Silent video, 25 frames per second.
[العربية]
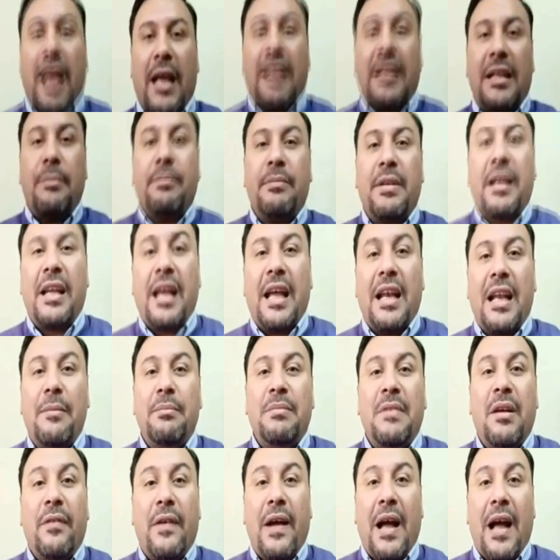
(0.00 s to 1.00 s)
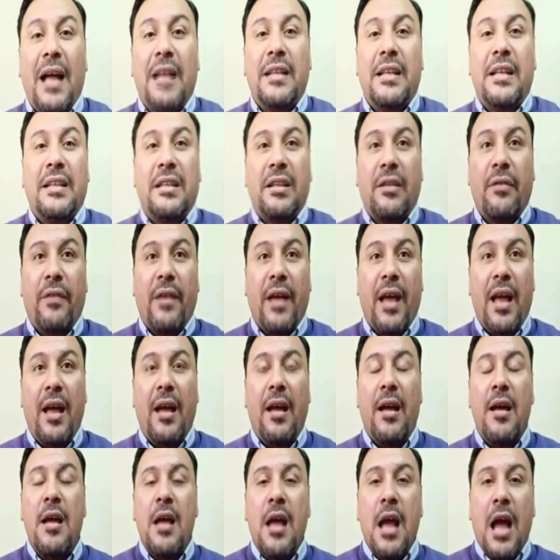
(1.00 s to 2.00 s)
كتبت الكلام ده في عقد
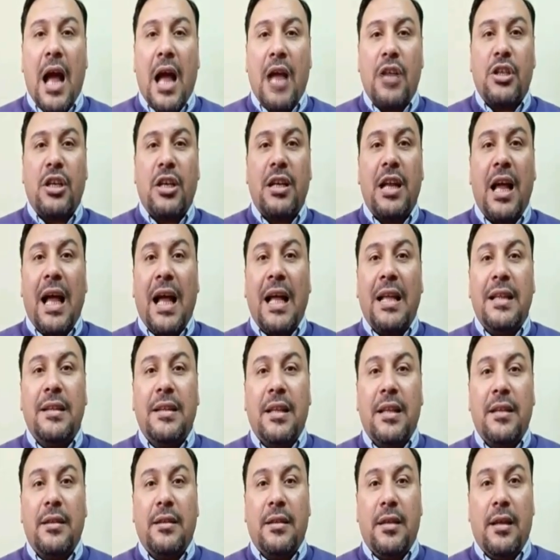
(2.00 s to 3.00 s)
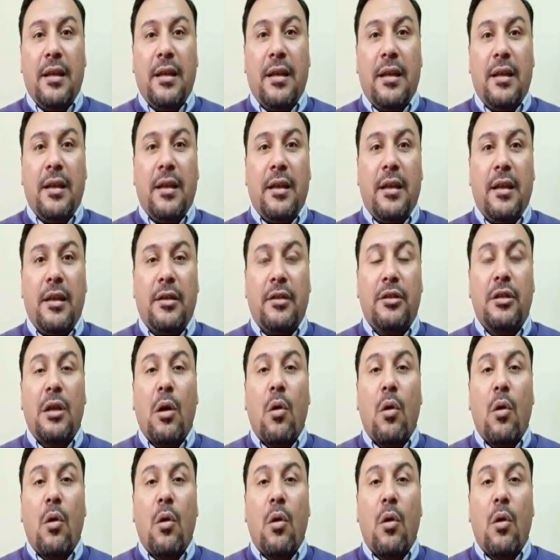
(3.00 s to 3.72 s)
اتفاق عشان احدد آه،